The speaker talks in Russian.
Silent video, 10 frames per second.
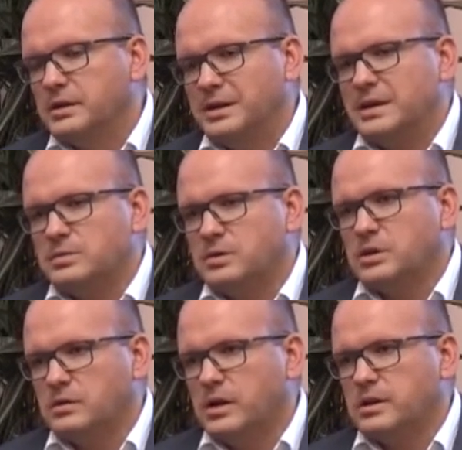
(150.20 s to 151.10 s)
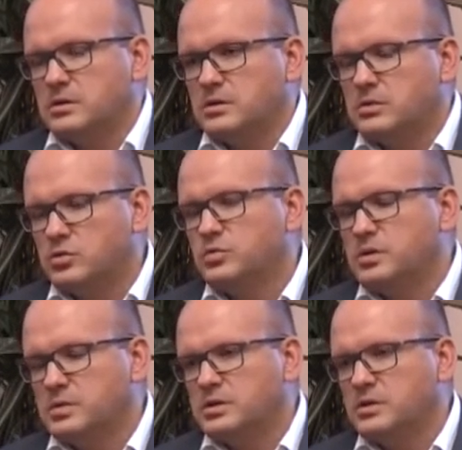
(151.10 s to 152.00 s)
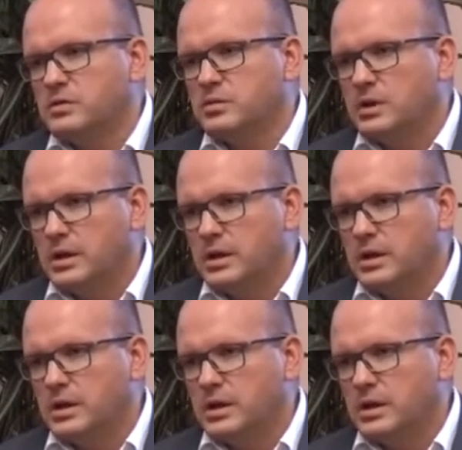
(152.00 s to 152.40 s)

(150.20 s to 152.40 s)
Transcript: транспорта является действительно очень перспективным.